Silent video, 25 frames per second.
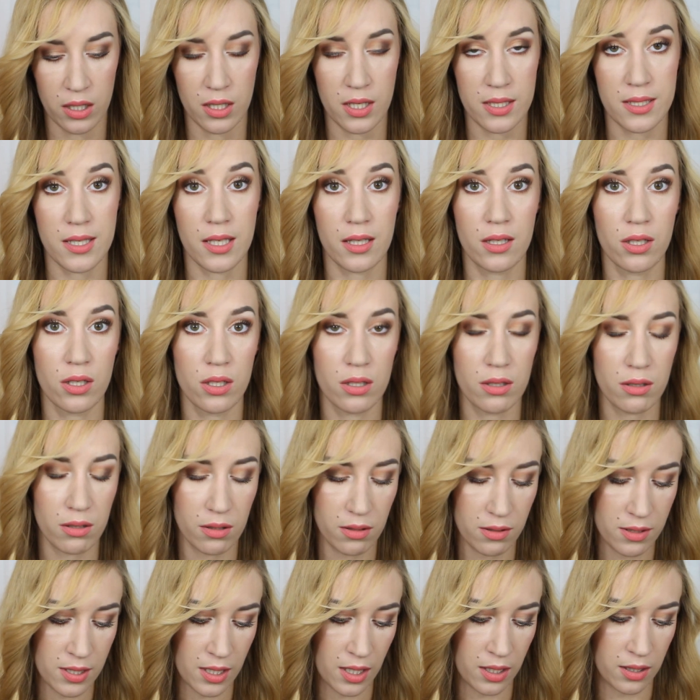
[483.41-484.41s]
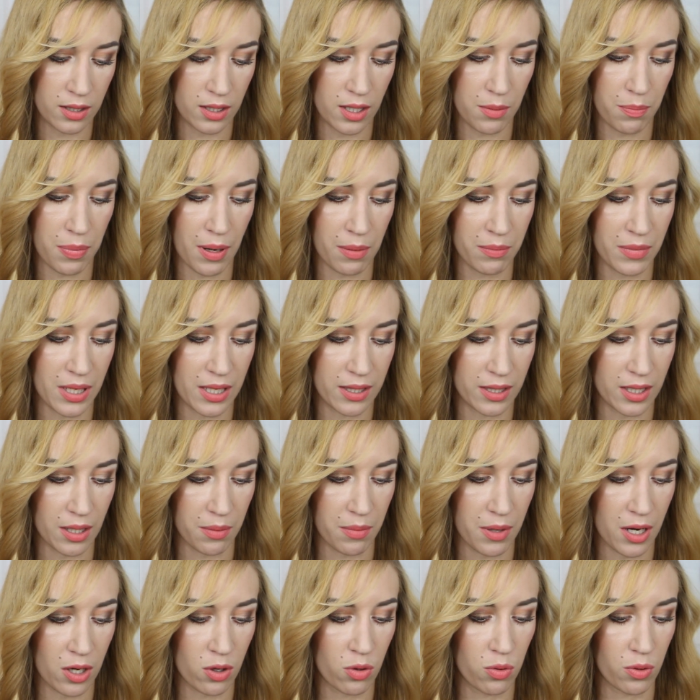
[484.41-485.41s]
Niestety cen nie
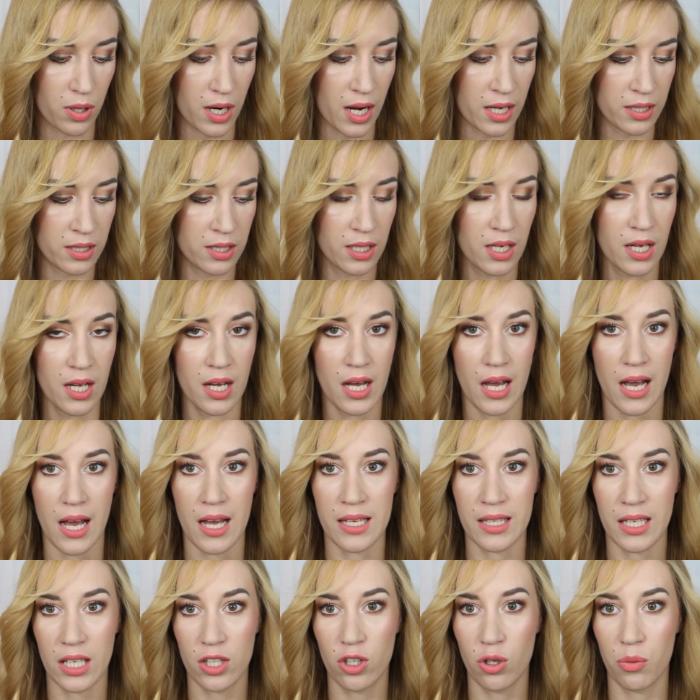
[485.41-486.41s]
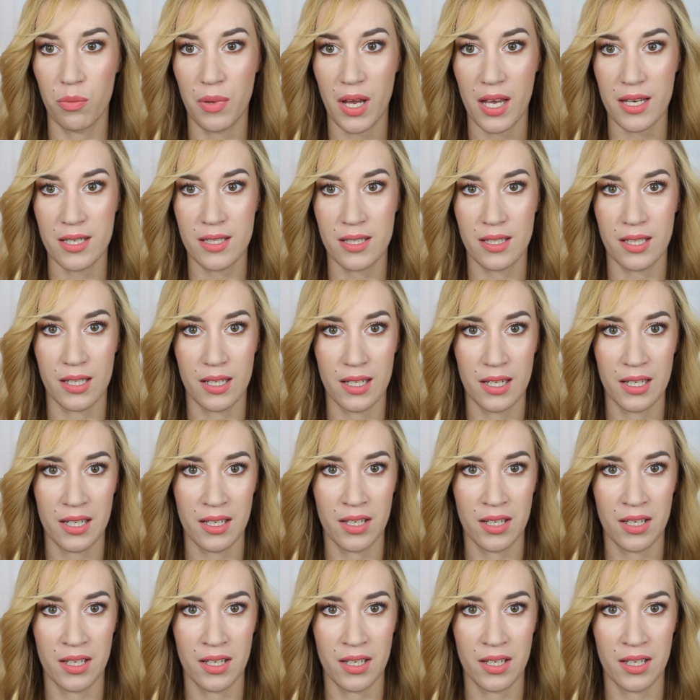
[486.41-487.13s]
pamiętam akurat, natomiast